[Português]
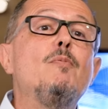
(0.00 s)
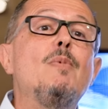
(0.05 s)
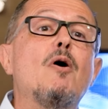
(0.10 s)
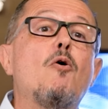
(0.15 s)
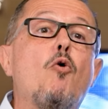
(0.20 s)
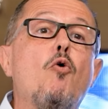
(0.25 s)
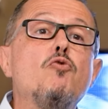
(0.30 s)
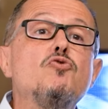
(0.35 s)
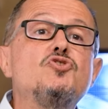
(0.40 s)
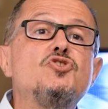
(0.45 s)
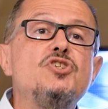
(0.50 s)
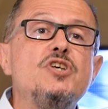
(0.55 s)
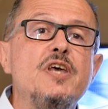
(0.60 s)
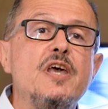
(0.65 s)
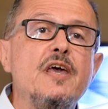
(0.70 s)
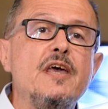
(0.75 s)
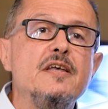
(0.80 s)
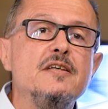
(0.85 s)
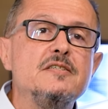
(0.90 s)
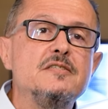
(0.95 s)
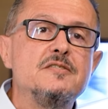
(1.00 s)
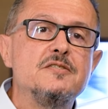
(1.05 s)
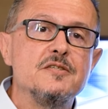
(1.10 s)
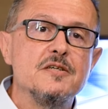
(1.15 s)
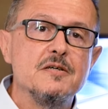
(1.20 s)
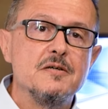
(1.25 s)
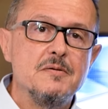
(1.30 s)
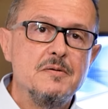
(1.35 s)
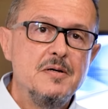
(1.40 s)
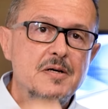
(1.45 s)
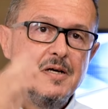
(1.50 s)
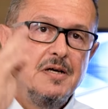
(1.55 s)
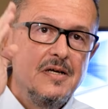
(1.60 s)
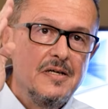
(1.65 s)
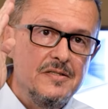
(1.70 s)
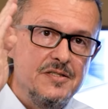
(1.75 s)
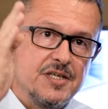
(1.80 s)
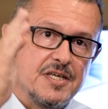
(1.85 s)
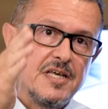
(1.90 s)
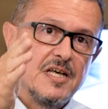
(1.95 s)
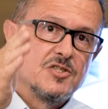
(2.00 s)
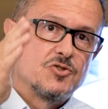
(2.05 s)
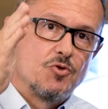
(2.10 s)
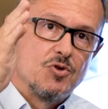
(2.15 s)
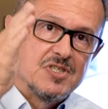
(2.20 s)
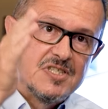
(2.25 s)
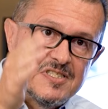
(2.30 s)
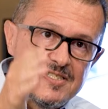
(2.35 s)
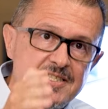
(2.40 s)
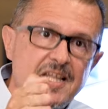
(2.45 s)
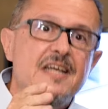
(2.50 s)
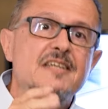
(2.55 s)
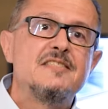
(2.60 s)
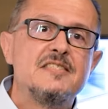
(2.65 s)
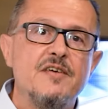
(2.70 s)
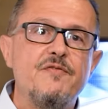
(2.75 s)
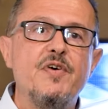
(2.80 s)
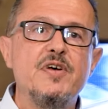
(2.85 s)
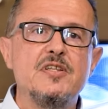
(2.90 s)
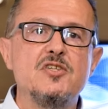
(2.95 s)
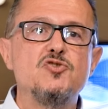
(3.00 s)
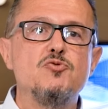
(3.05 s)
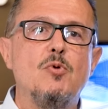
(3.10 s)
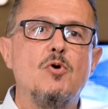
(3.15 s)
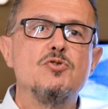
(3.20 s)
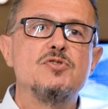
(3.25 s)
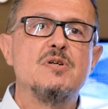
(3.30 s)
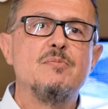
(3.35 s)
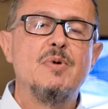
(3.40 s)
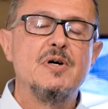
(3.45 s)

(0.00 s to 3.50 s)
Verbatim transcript: uma consciência de que as coisas têm que ser feitas de uma outra